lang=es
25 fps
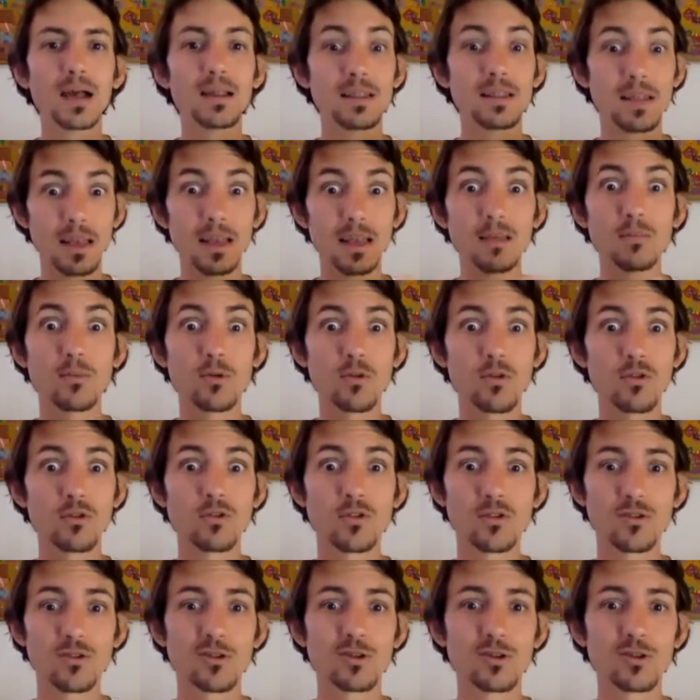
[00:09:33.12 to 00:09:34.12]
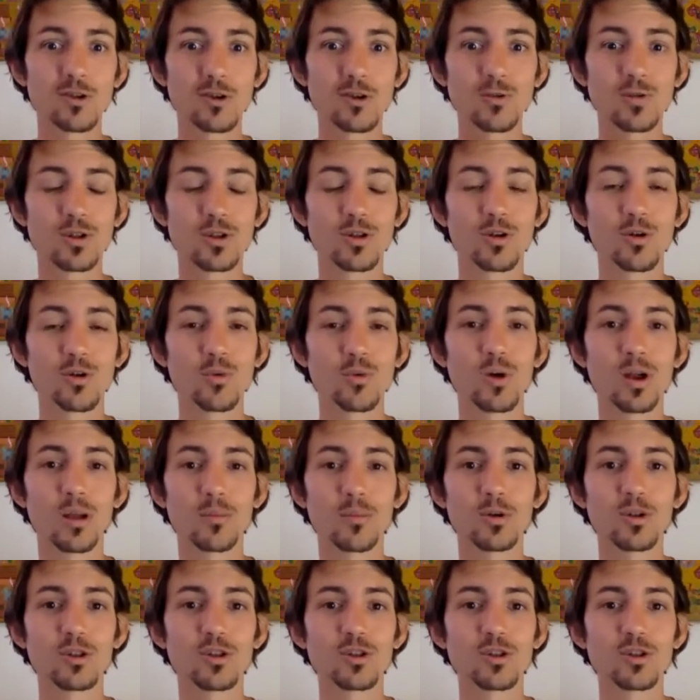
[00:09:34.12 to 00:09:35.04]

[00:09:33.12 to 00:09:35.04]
tenemos nosotros nuestro cuerpo.